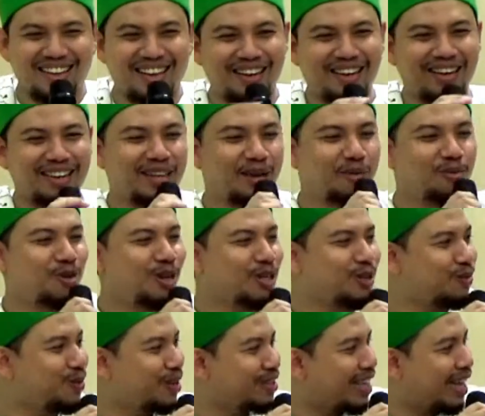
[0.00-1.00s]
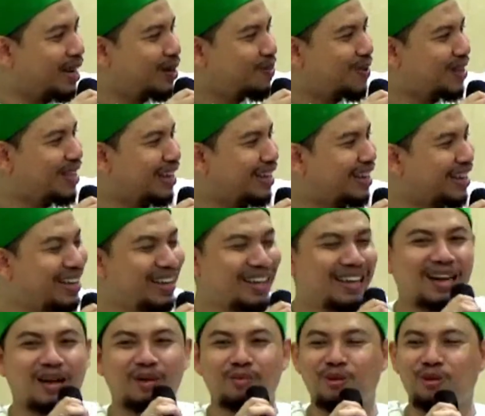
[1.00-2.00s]
Karena dia buah seperti ada banyak
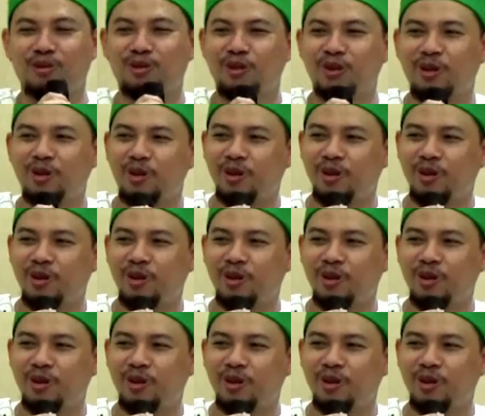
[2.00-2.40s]
rambut.